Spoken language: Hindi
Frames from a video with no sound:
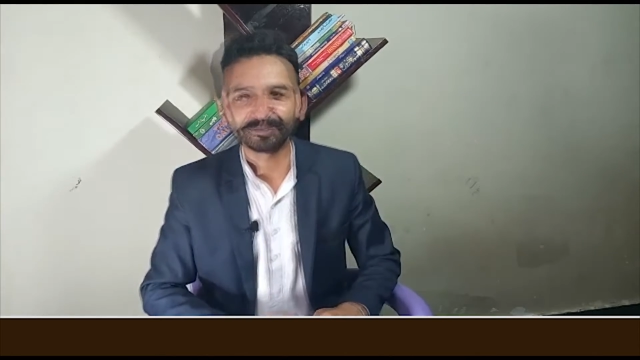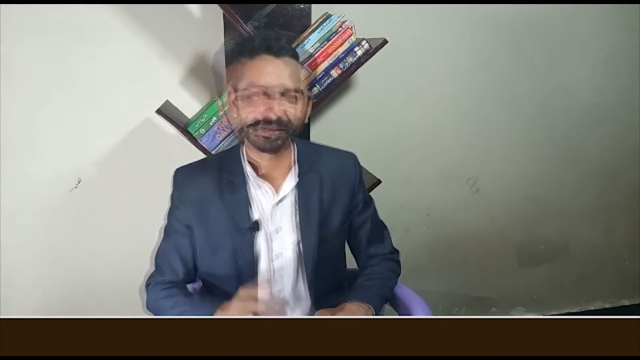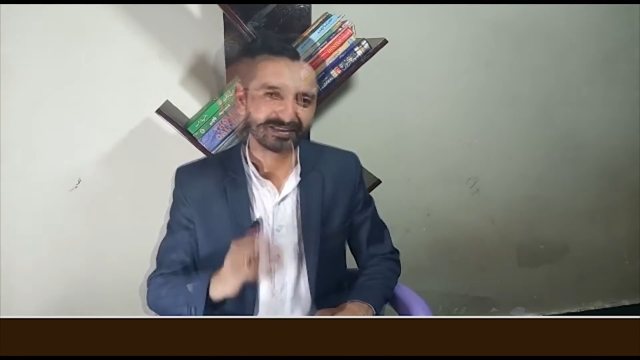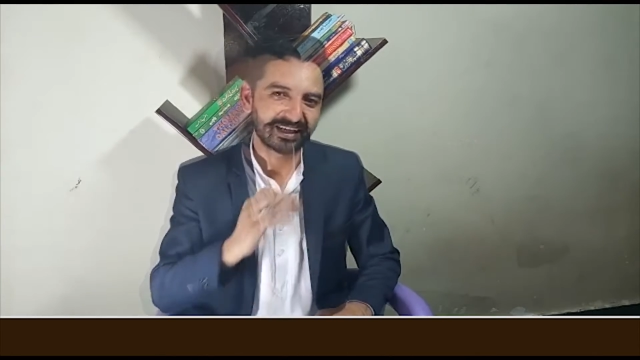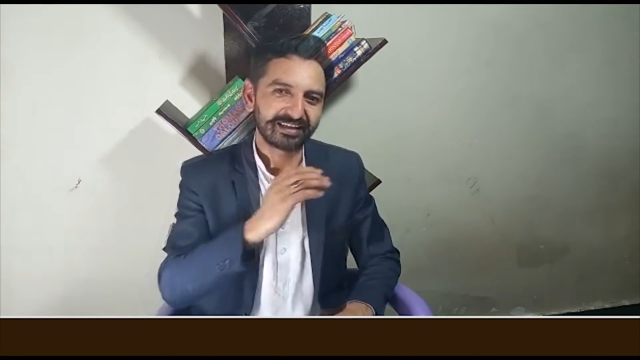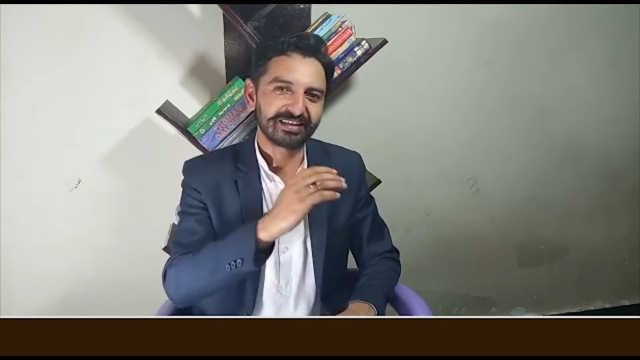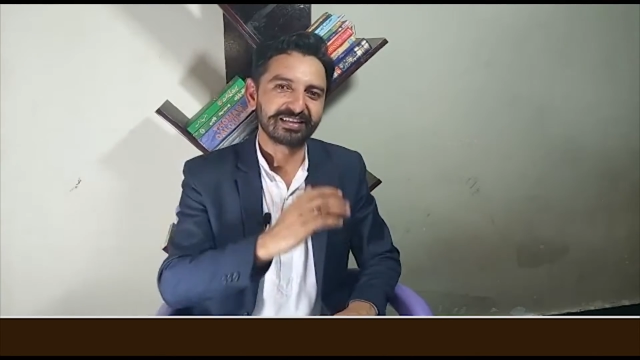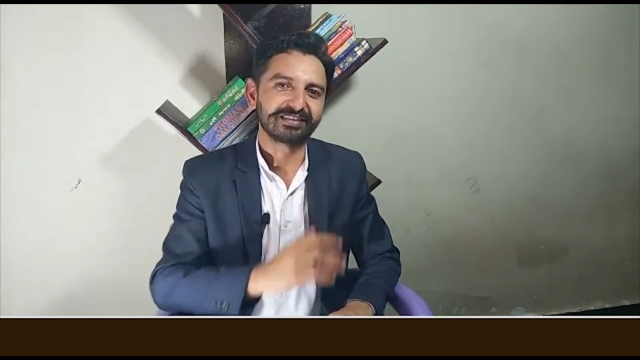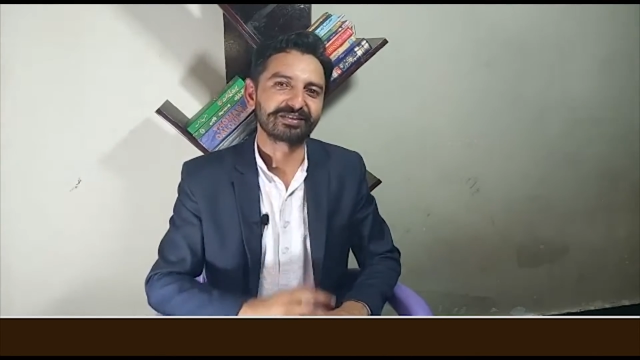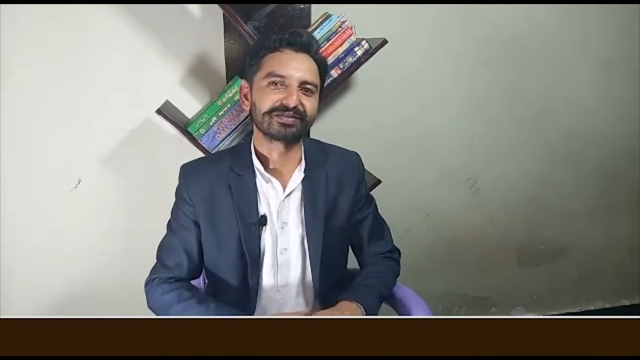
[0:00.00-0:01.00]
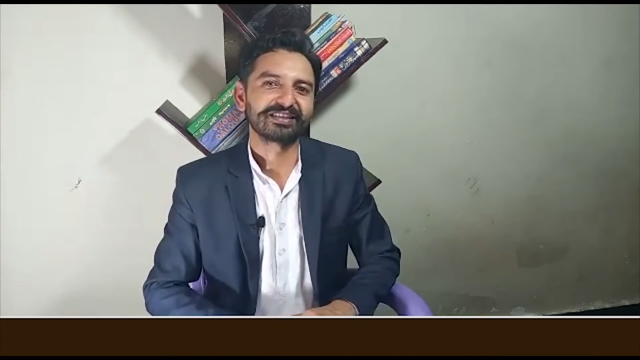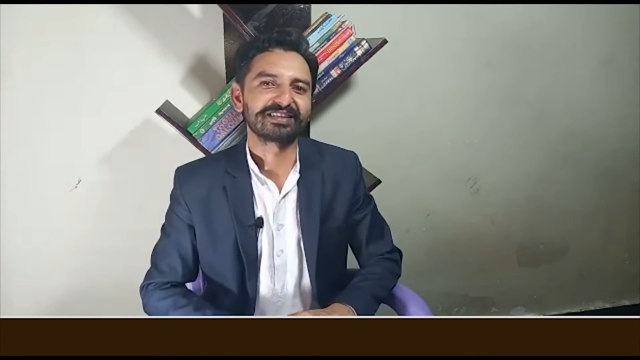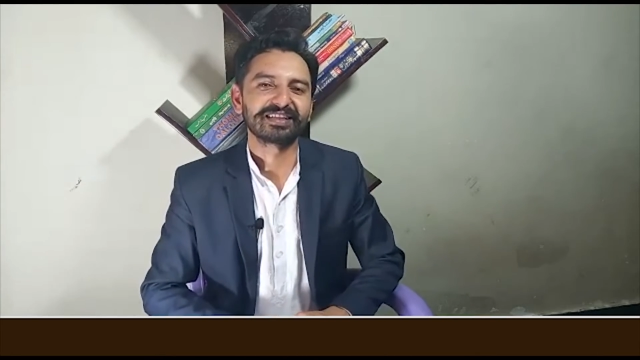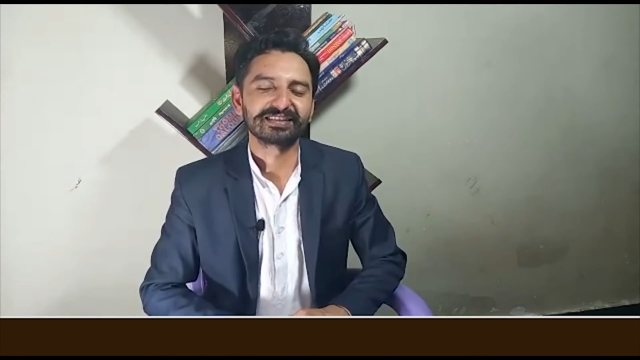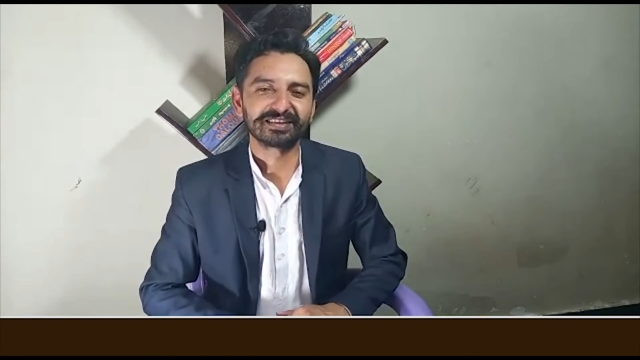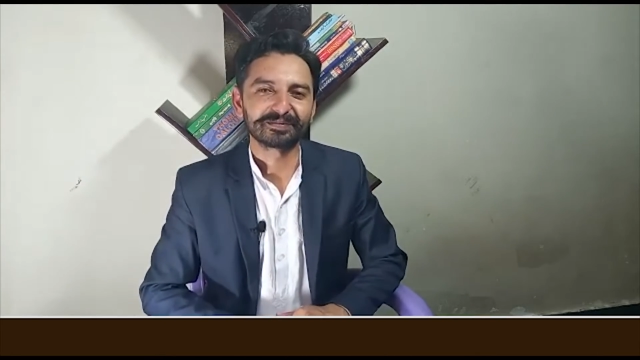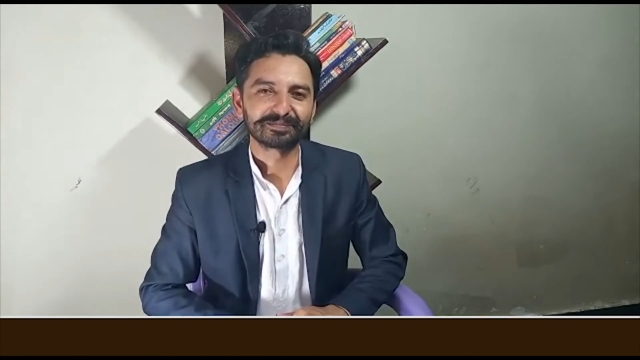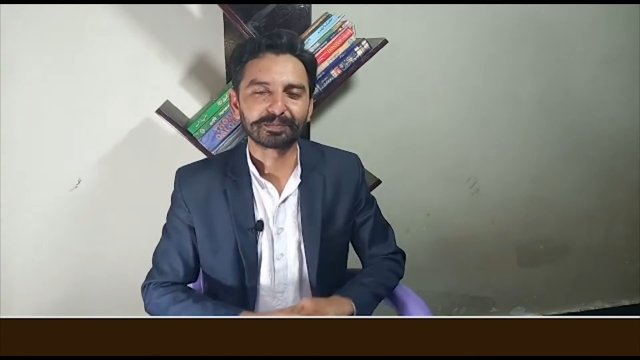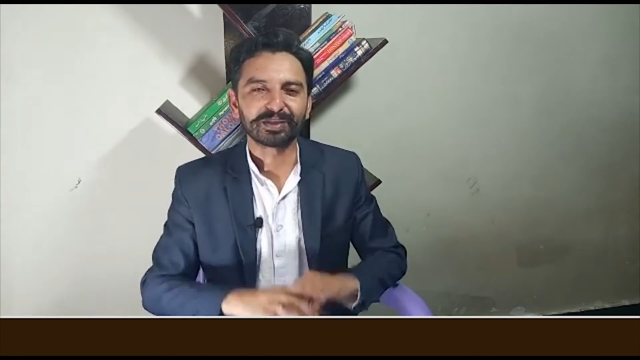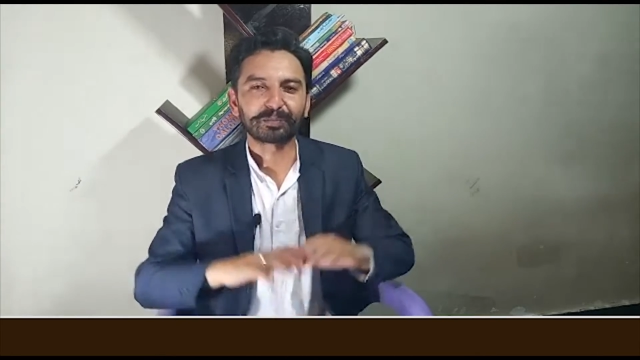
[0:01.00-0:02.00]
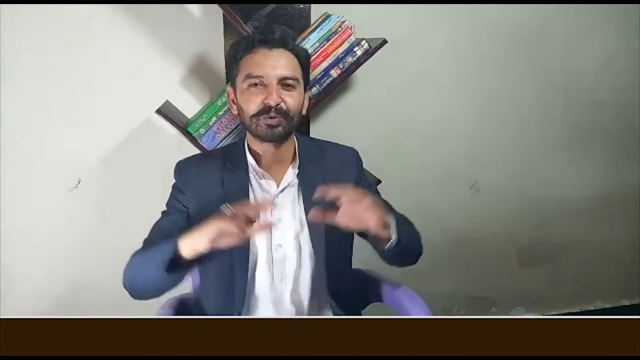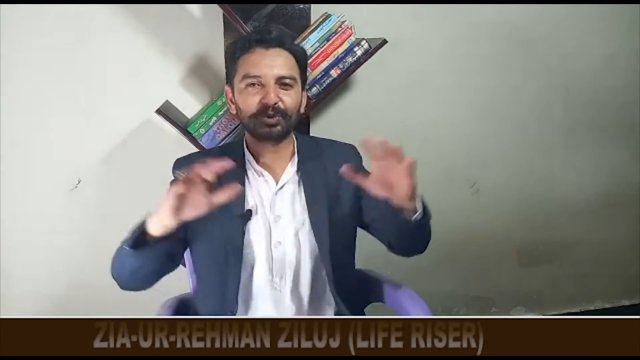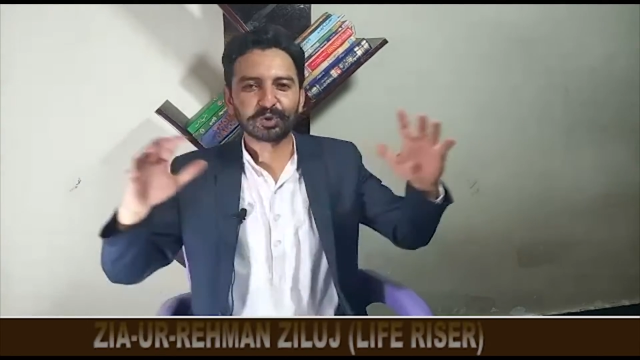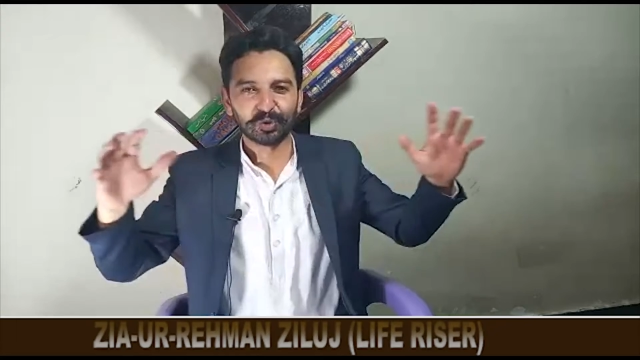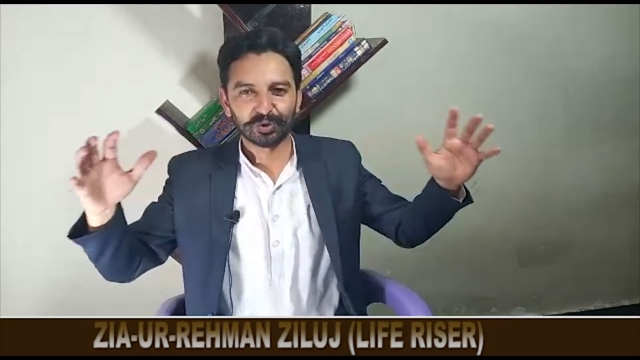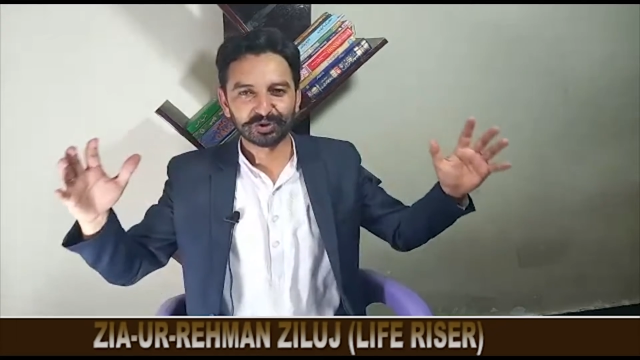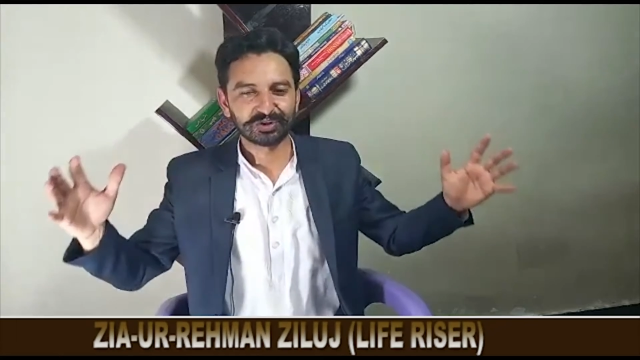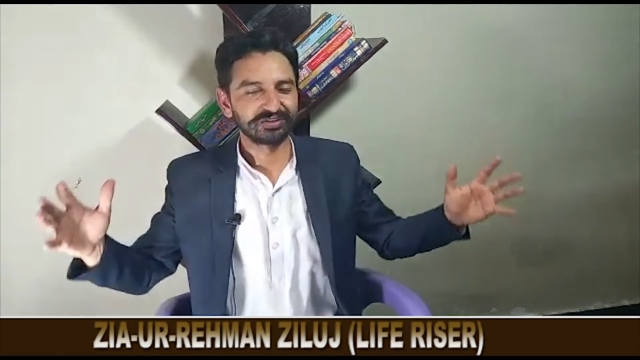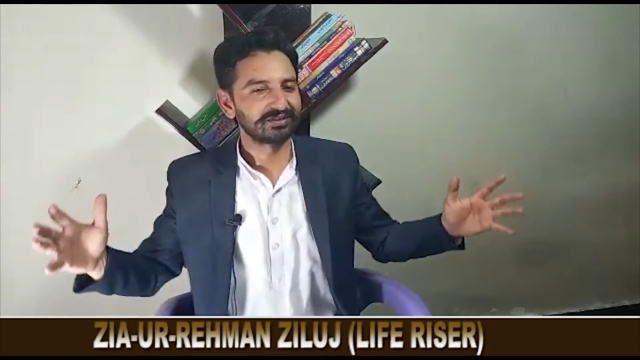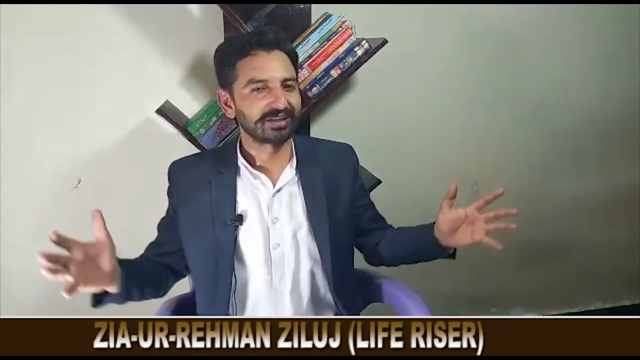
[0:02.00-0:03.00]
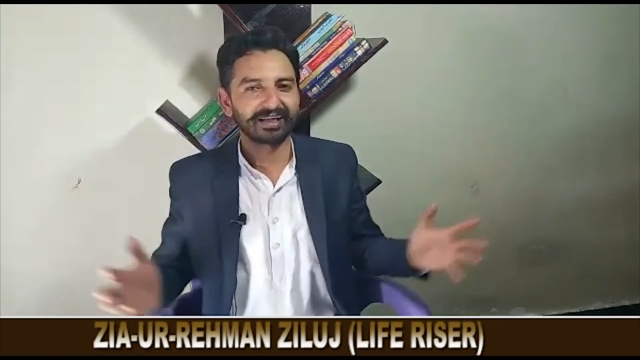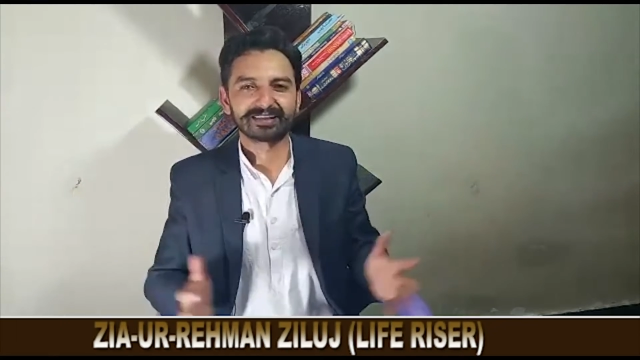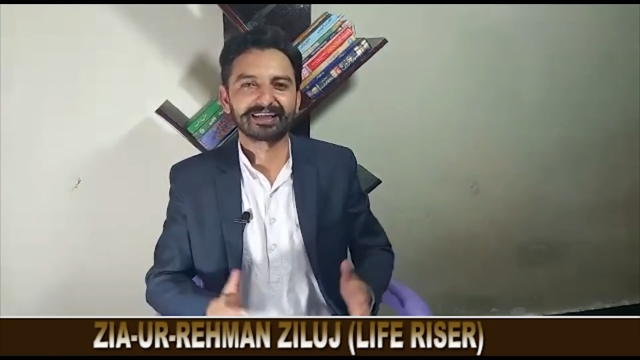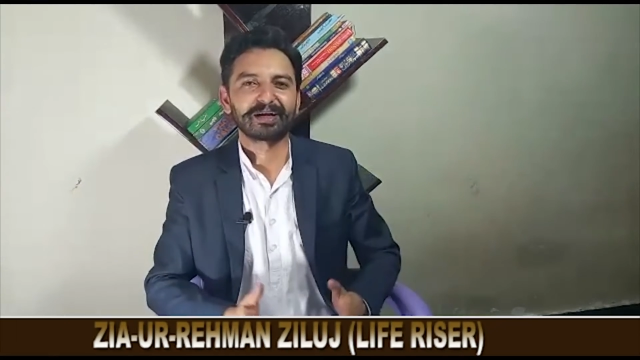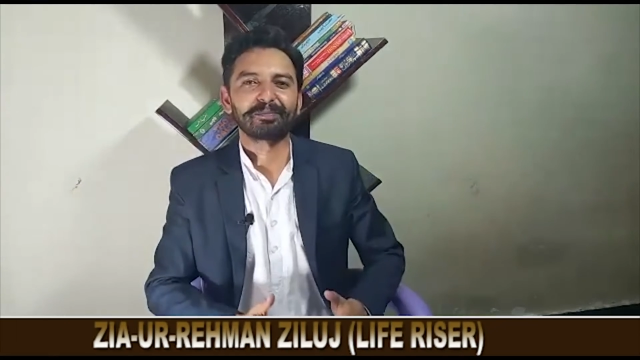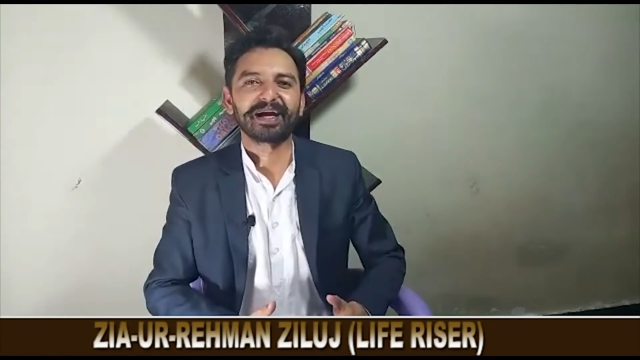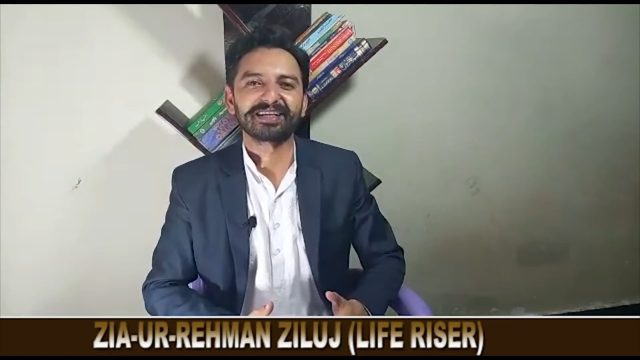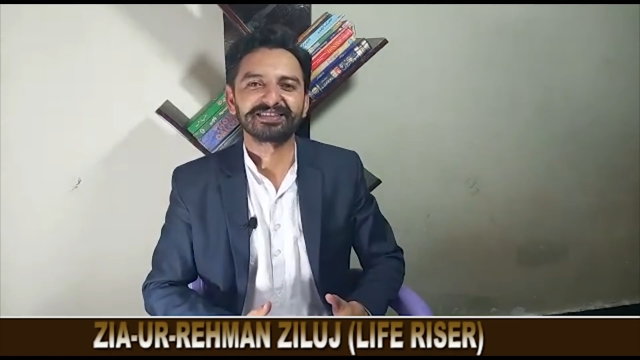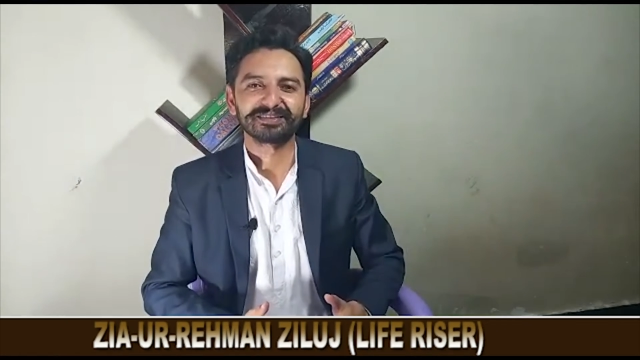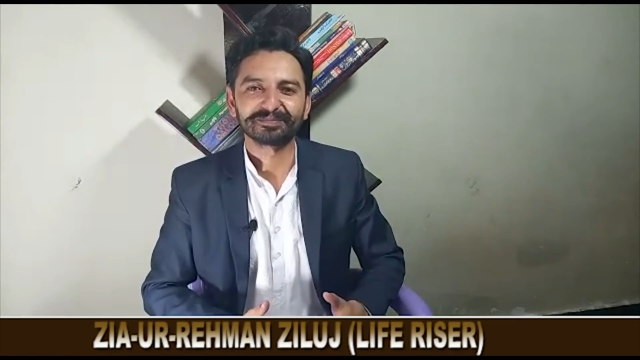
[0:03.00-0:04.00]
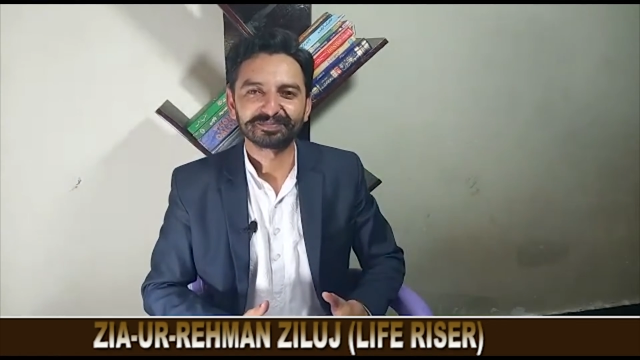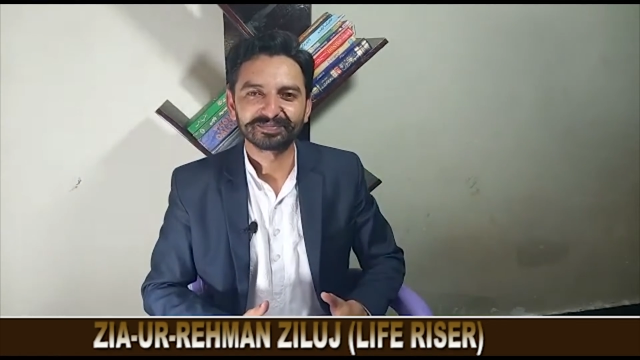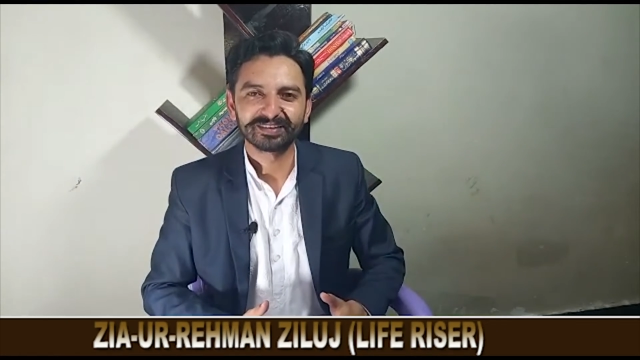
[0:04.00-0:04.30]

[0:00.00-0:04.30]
आप एनजाइटी की तरफ ना चले जाएँ आप सब कुछ छोड़ छाड़ के ना बैठ जाएँ